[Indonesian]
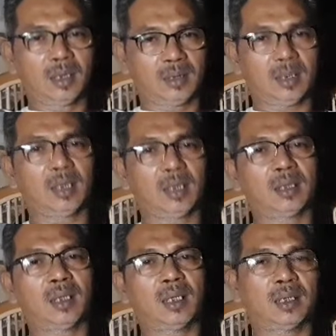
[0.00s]
Saya
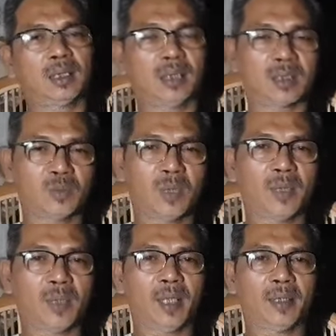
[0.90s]
kira kita semua
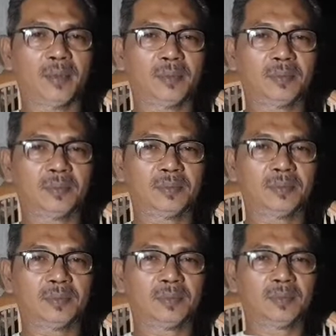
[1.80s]
paham.
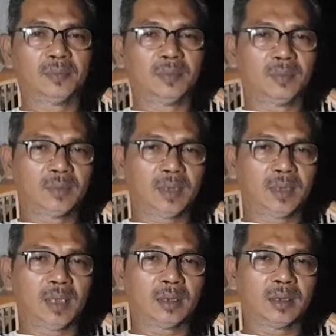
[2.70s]

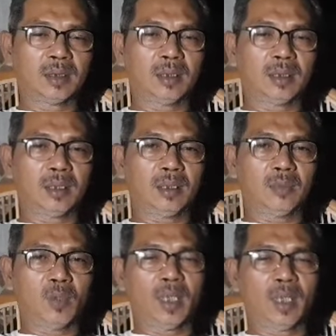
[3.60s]
Dan
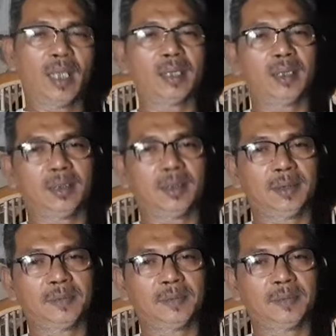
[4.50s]
mulai hari ini,